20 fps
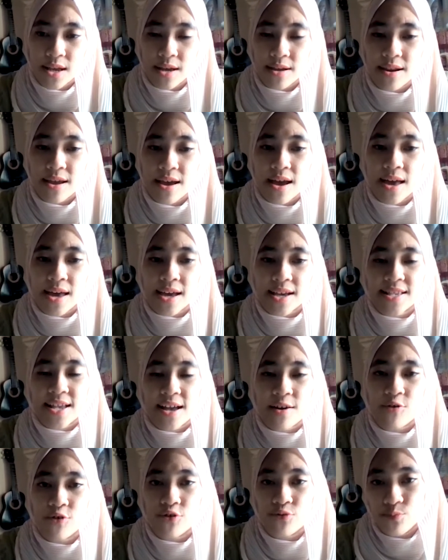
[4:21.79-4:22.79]
ada
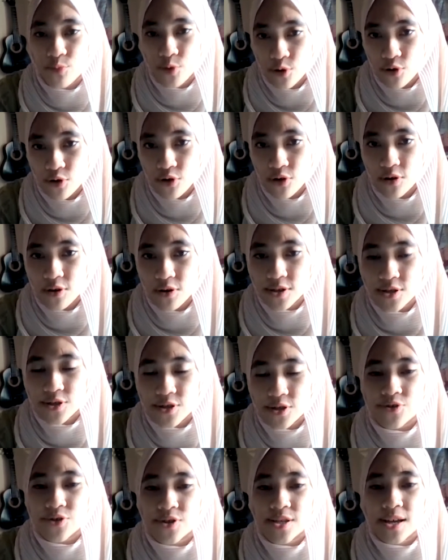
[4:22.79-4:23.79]
hexagon box
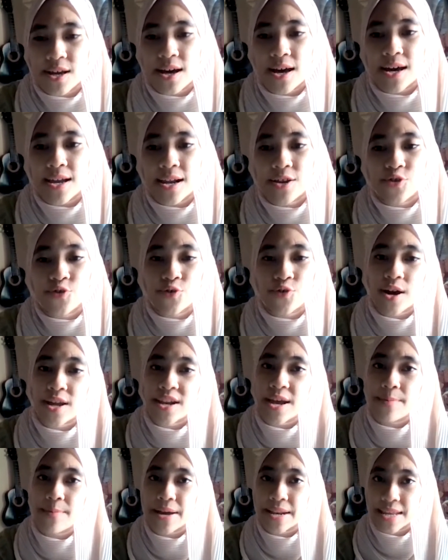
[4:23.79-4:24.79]
terus sekarang juga
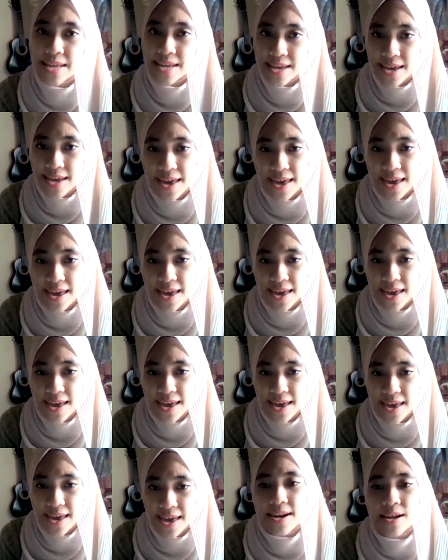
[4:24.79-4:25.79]
ada money cake
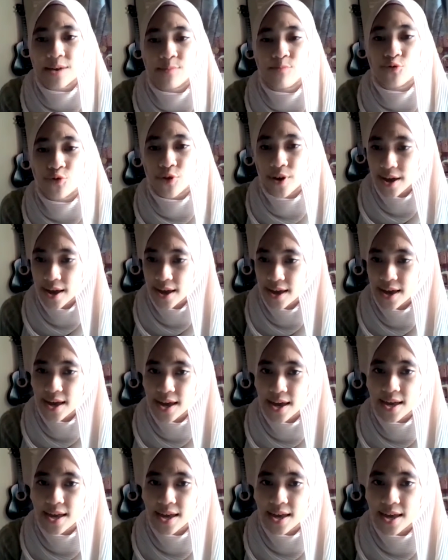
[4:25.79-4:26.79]
ada
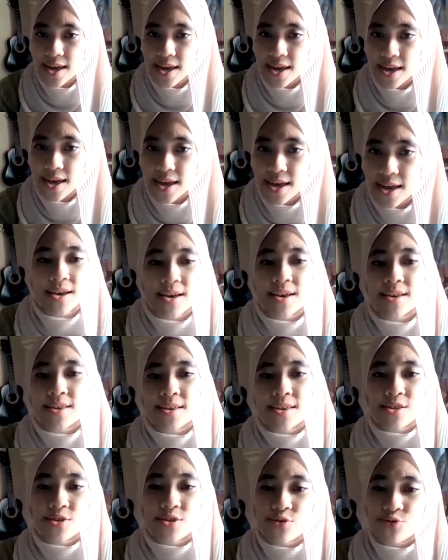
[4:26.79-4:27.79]
buket juga
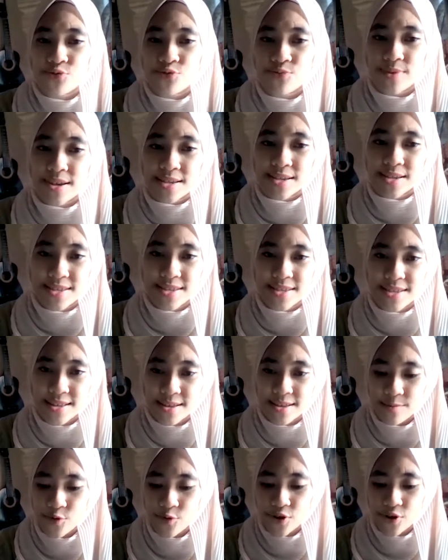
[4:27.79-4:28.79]
gitu mas
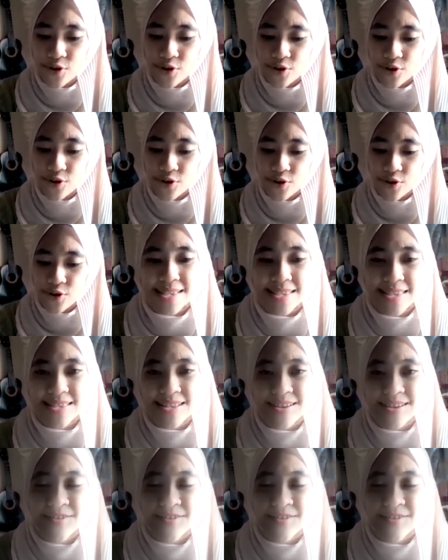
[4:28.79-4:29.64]
jadi modelnya banyak sih